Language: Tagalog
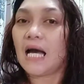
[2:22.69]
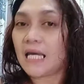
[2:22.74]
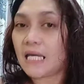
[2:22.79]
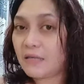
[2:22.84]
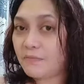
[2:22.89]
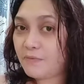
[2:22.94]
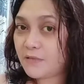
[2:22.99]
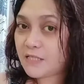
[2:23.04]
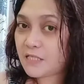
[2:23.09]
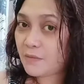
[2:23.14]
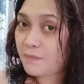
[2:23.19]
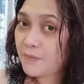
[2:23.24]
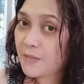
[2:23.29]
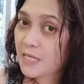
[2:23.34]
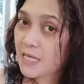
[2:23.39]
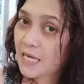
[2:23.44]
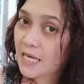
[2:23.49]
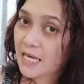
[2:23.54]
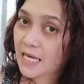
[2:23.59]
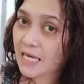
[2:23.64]
Ibig
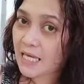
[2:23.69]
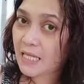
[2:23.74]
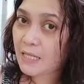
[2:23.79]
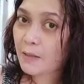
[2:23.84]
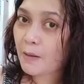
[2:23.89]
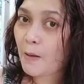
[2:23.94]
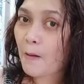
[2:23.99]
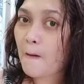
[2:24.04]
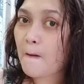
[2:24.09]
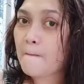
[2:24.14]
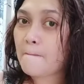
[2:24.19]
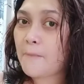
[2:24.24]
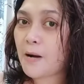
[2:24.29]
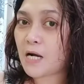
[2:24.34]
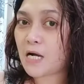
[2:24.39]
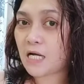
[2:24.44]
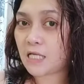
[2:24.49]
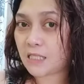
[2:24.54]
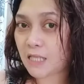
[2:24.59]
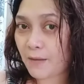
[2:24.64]
sabihin,
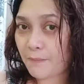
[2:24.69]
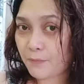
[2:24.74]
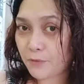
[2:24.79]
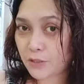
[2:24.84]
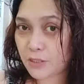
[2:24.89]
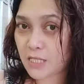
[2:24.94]
pagkatapos